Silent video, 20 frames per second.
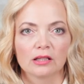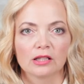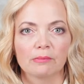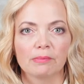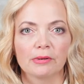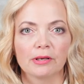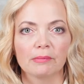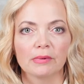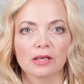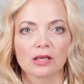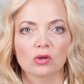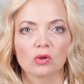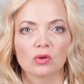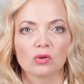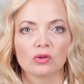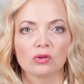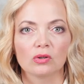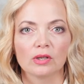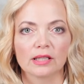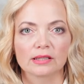Например,
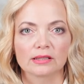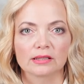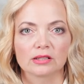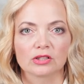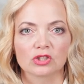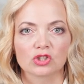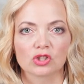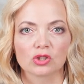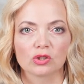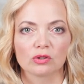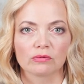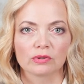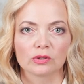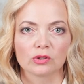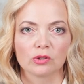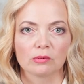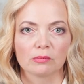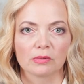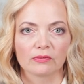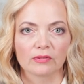калькуляция жилого
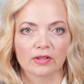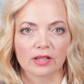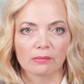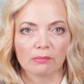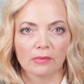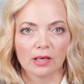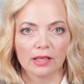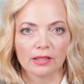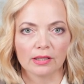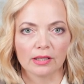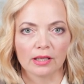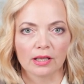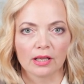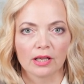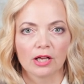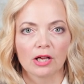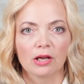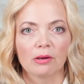дома в Германии